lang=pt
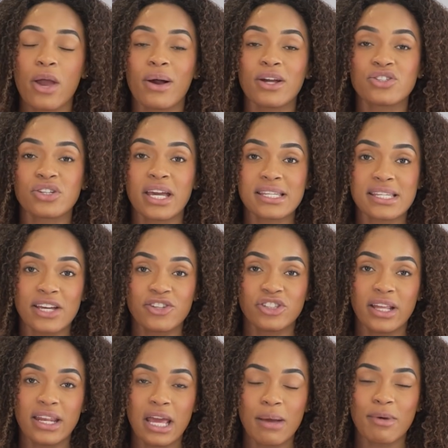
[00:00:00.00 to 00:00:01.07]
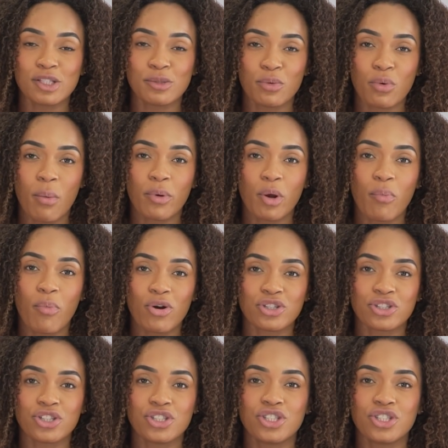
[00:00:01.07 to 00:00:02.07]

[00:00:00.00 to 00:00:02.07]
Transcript: Eu acho que essa rasteirinha é mais pra uma proposta